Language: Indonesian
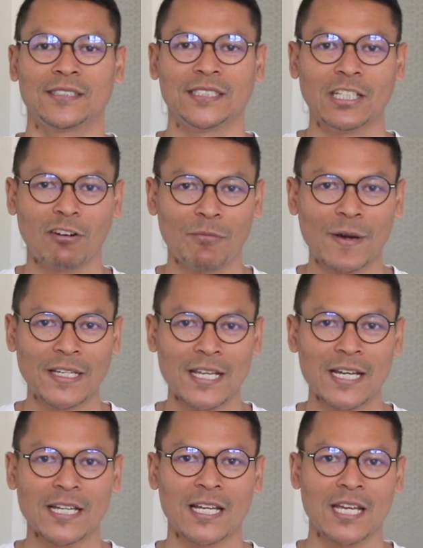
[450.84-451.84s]

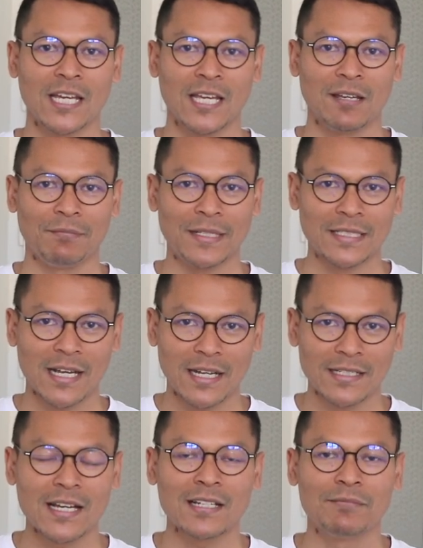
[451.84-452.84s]
Jawabannya bisa
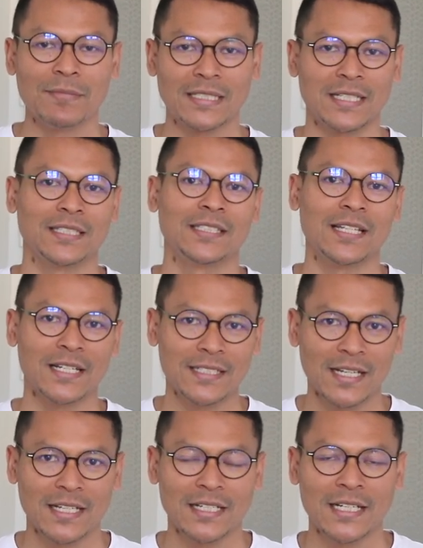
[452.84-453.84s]
ada, bisa tidak
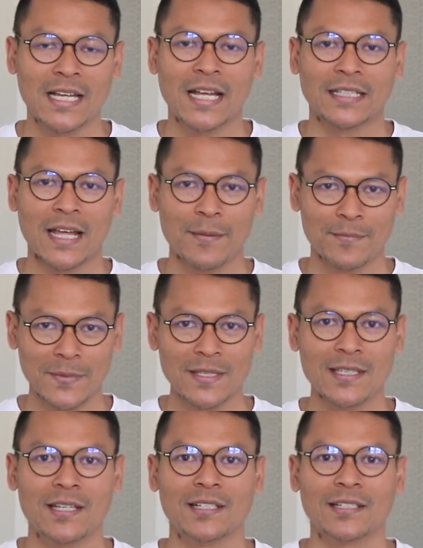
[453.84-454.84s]
ada.
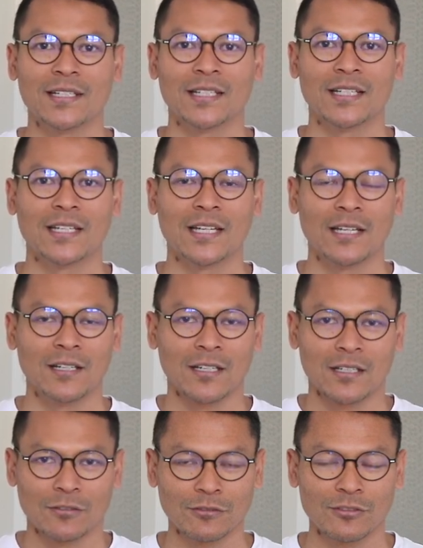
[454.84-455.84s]
Tapi
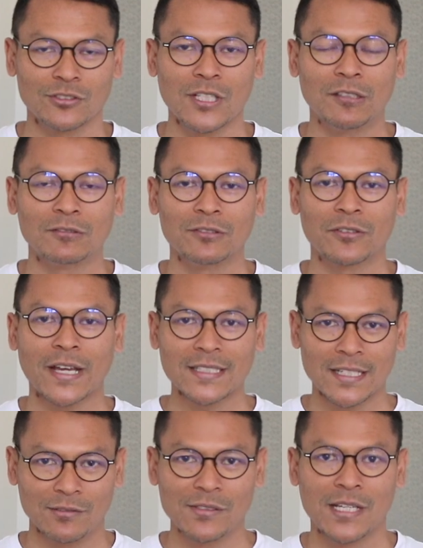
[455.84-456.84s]
khususnya untuk
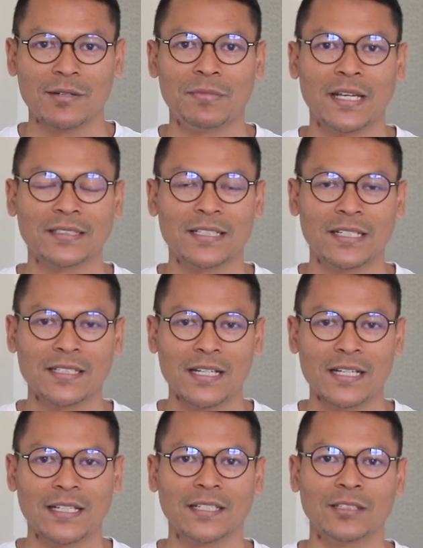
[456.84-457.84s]
S1 ya
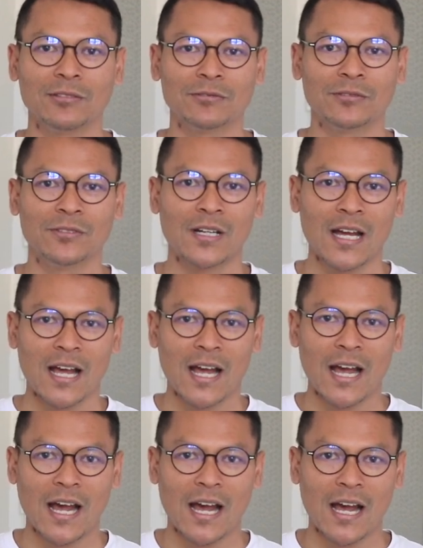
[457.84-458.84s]
biasanya itu
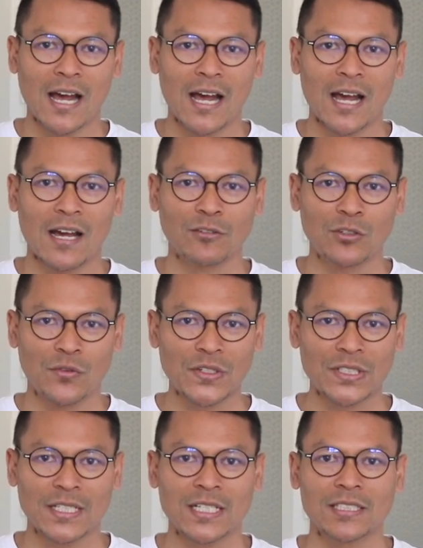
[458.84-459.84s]
uh,
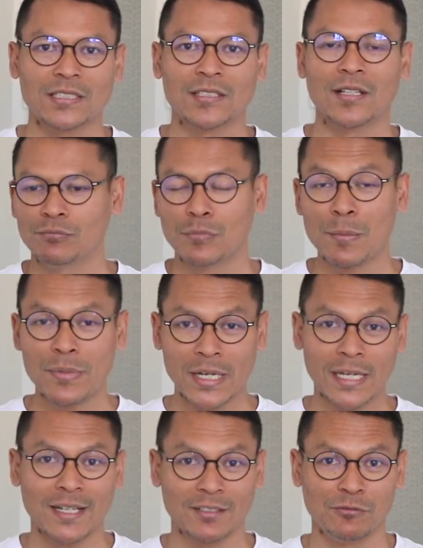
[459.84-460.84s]
universitas
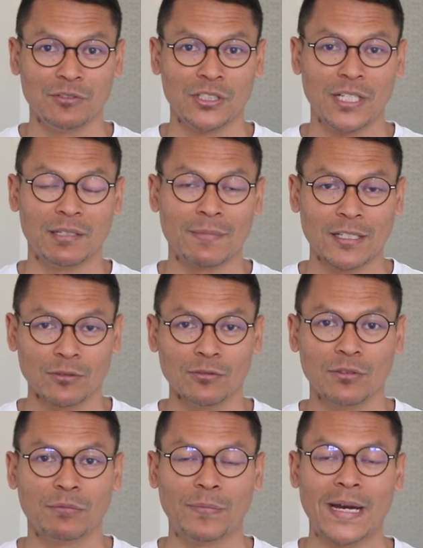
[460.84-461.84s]
memberikan ujian
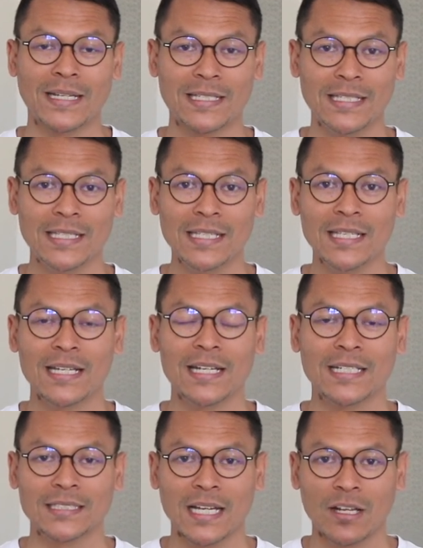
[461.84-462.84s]
masuk bagi
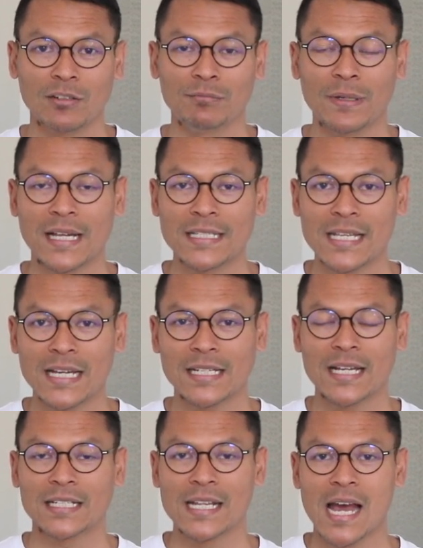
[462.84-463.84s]
calon pelajar
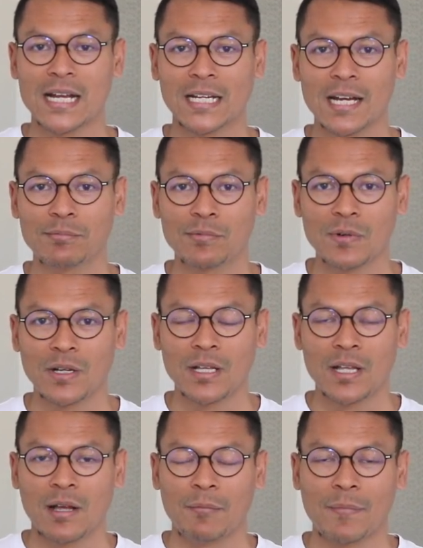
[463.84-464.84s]
yang dianggap
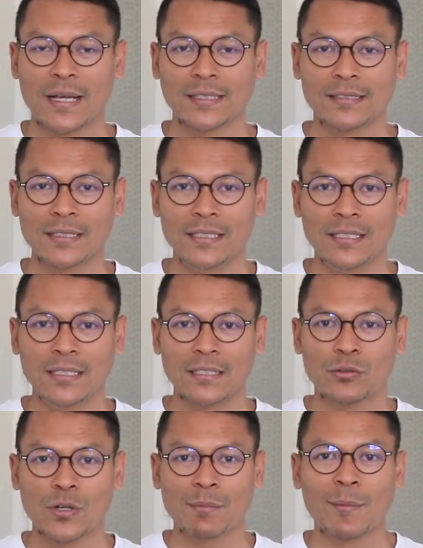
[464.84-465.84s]
masih
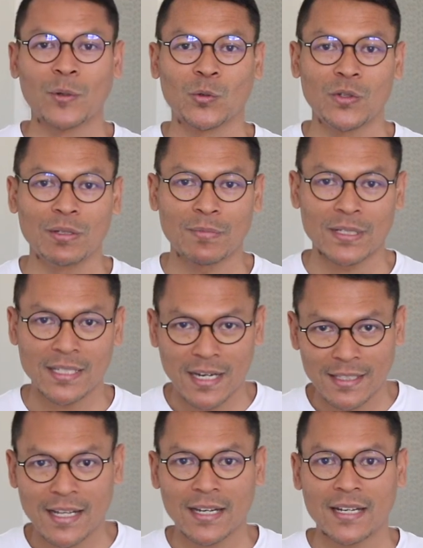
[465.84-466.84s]
kurang memenuhi
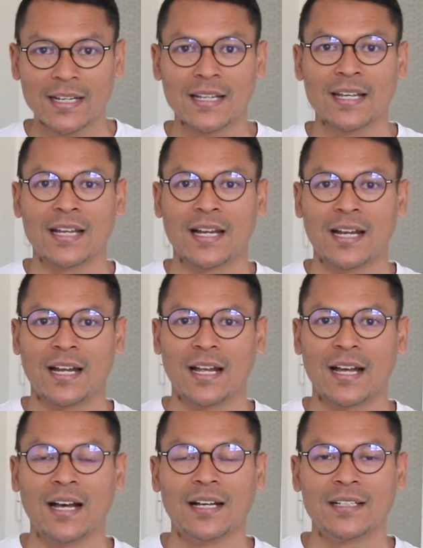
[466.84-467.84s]
persyaratan.
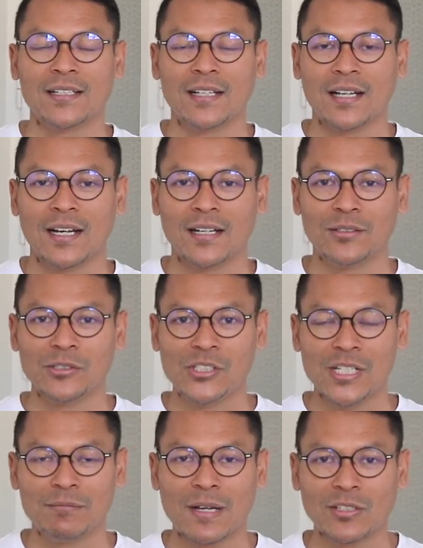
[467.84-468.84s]
Uh,
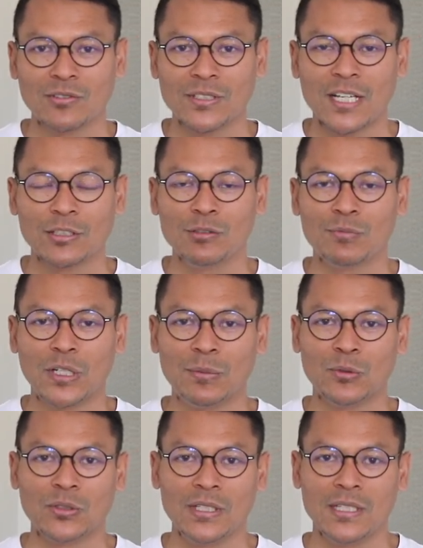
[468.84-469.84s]
ujian masuknya itu
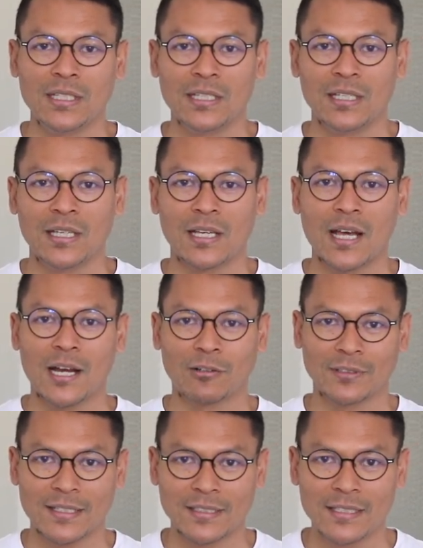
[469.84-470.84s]
meliputi
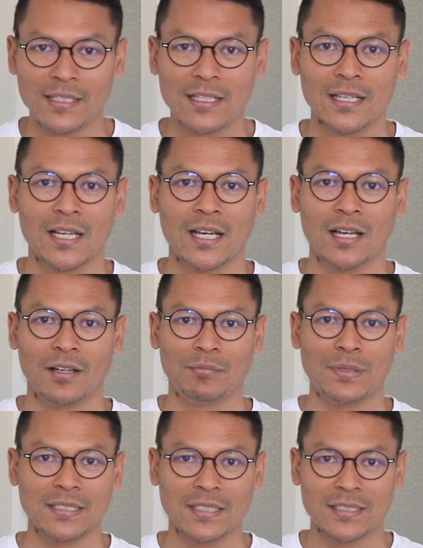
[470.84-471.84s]
akuntansi,
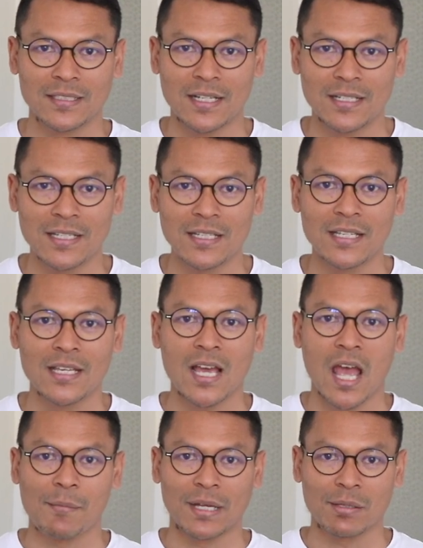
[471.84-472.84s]
bisnis tadi,
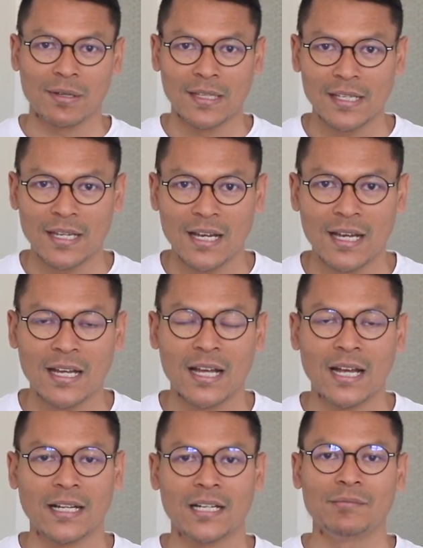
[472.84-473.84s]

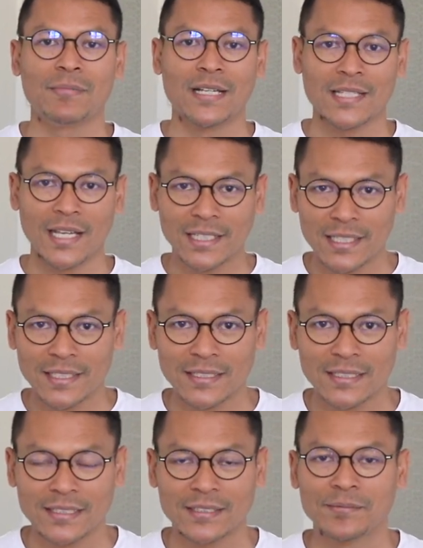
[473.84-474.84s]
matematika, dan bahasa
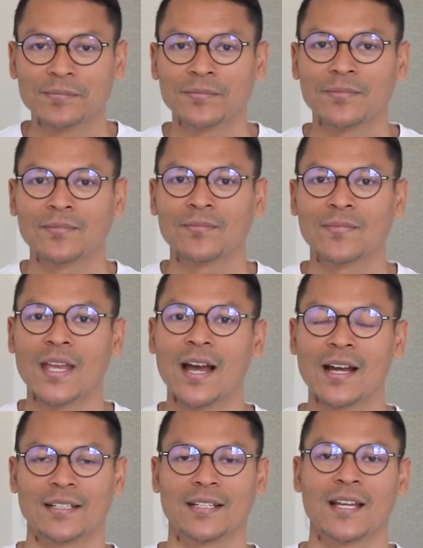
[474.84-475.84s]
Inggris.
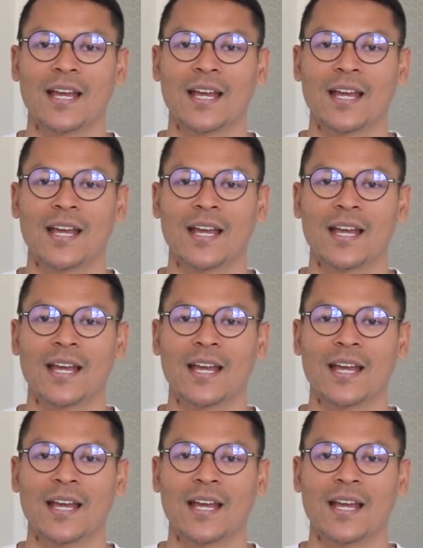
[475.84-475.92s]
Ya.